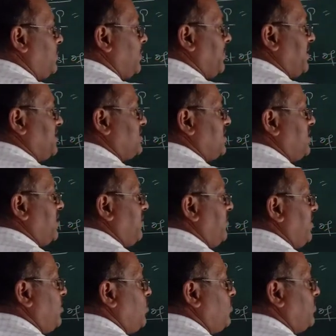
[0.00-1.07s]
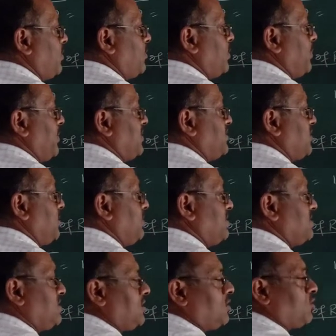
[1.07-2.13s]
ऑपरेशन रिवेन्यू फ्रॉम ऑपरेशन में
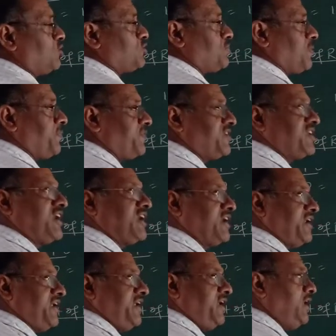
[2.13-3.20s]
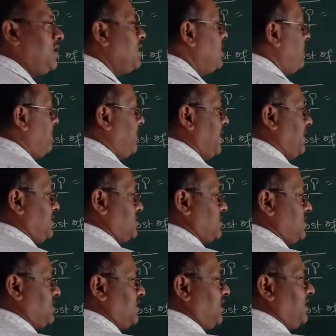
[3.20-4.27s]
से ग्रॉस प्रॉफिट क्या करेंगे माइनस
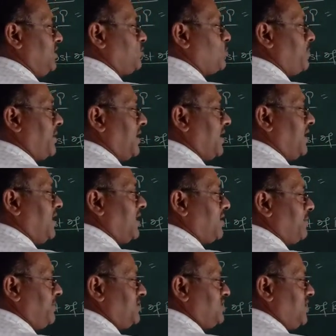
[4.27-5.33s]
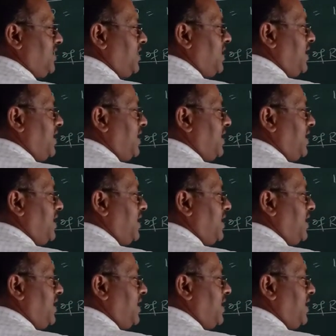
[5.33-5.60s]
कर देंगे तो 12 लाख में से